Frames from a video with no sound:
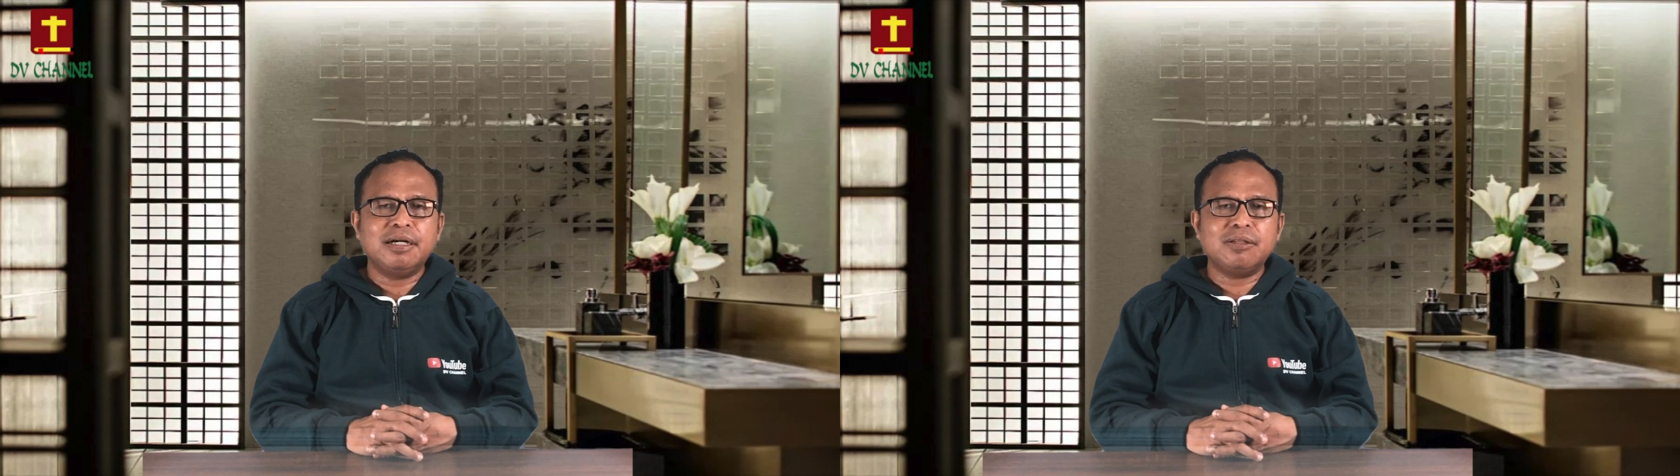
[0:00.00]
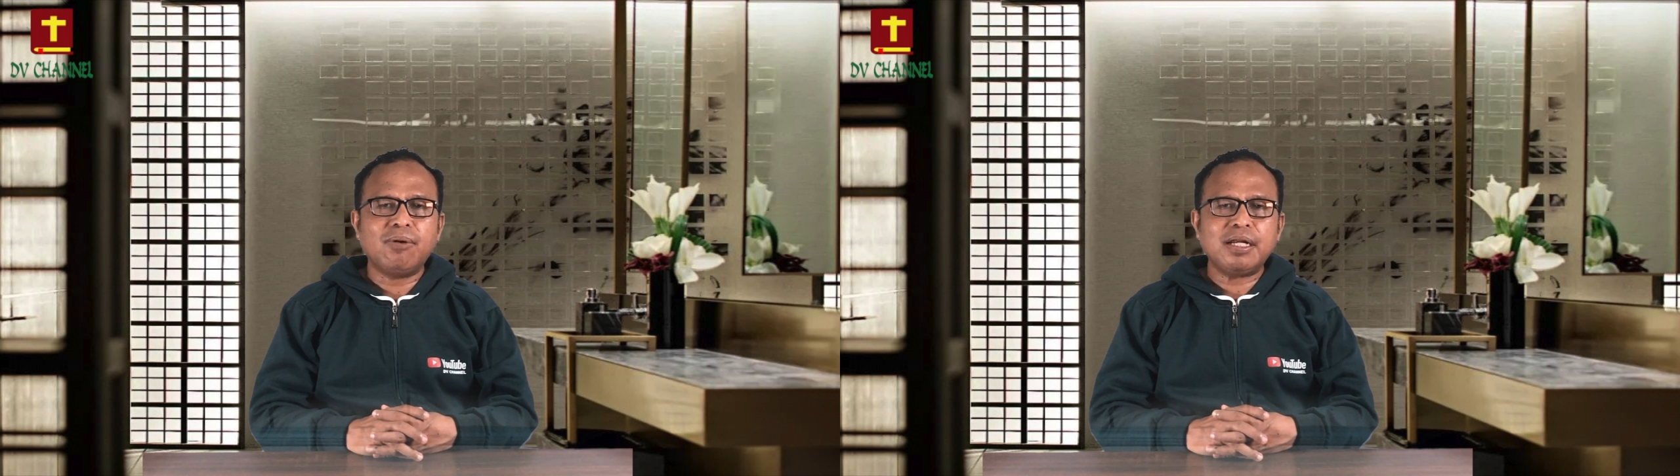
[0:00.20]

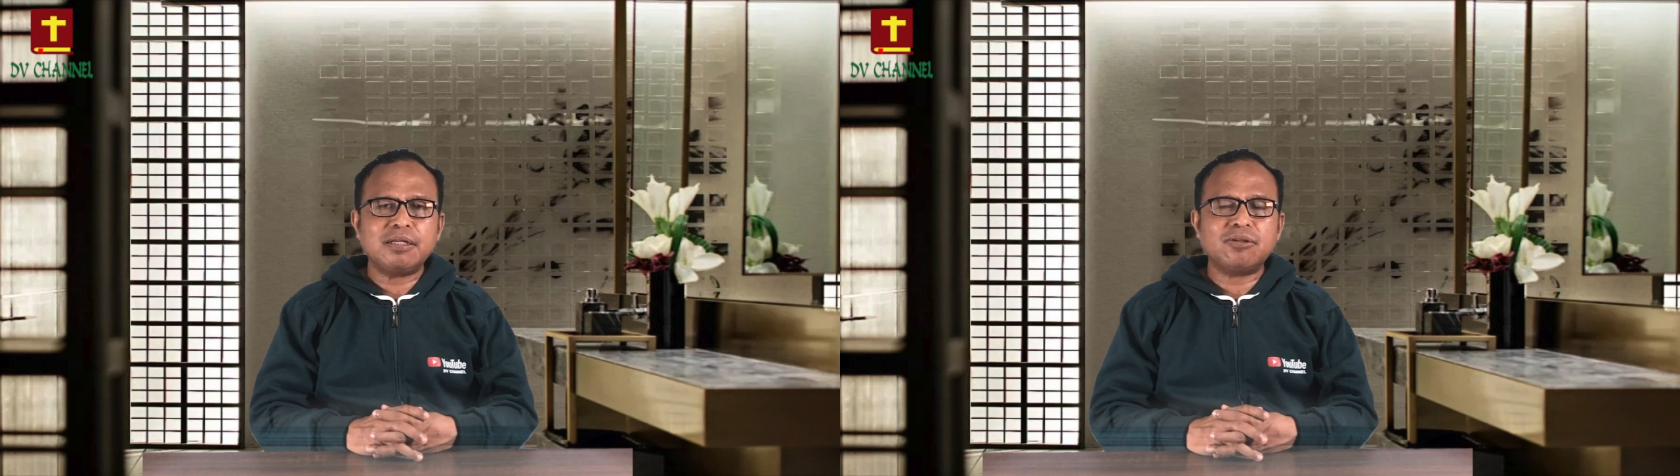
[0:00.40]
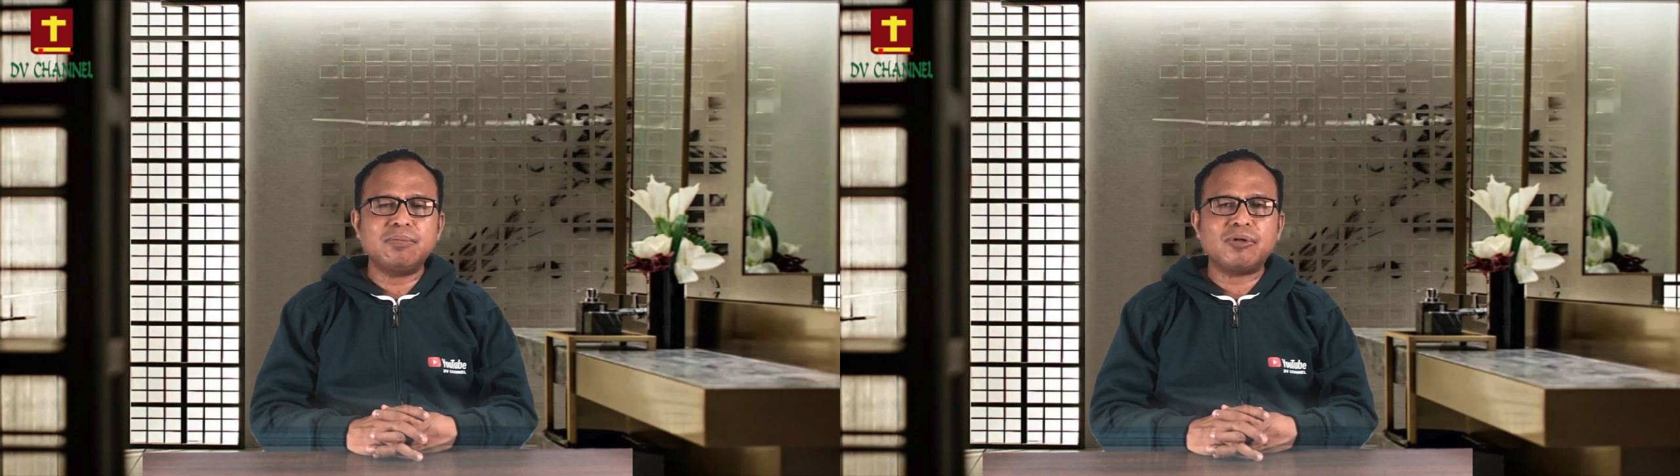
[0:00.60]
Tuhan
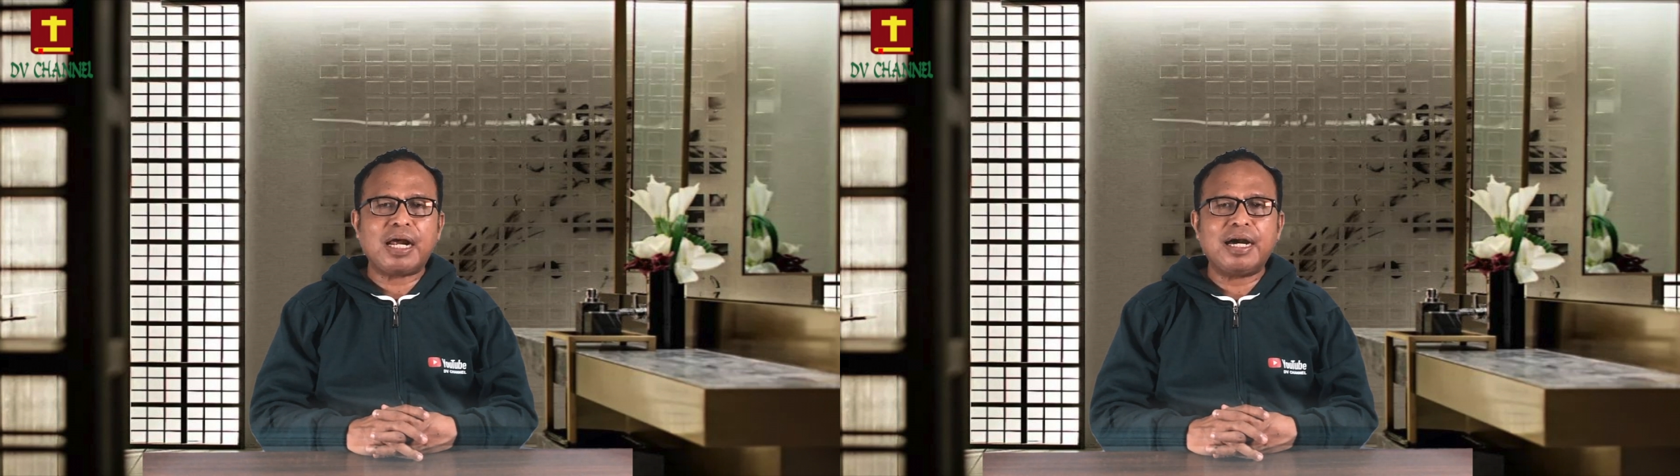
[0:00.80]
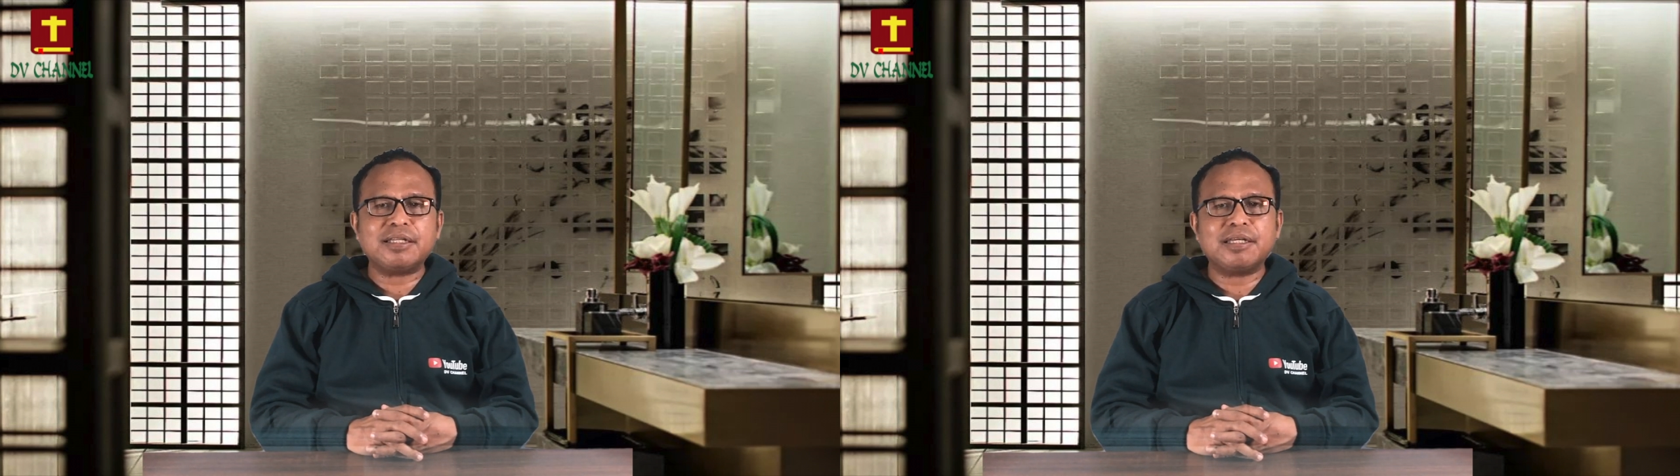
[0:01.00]
itu murah
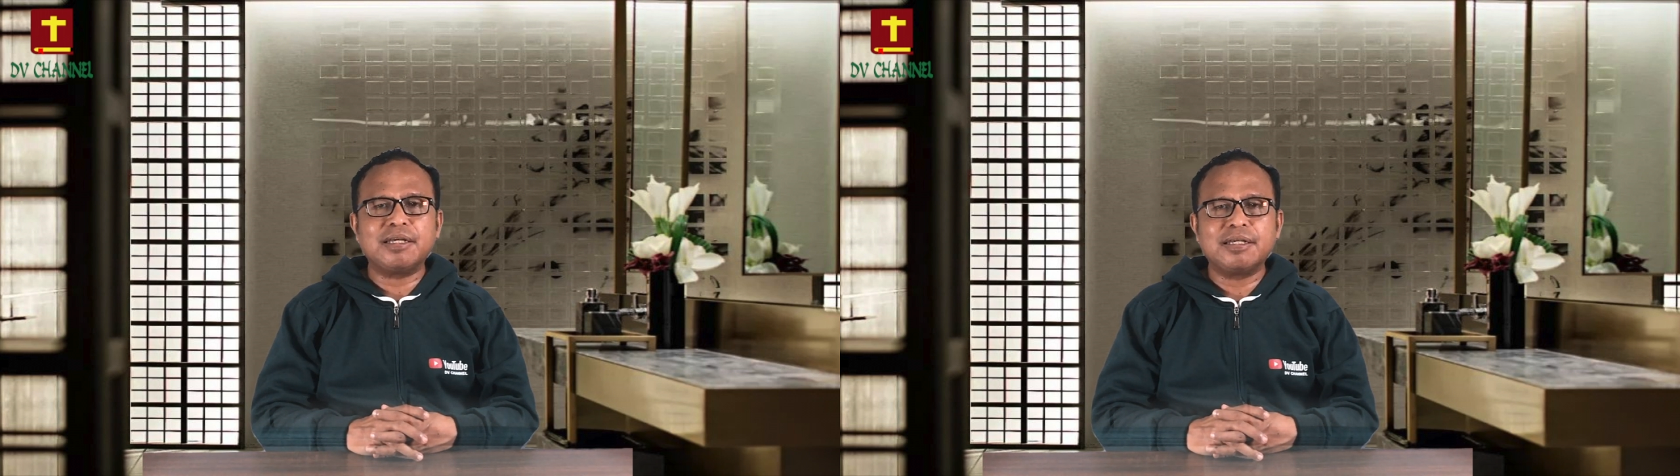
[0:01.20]
hati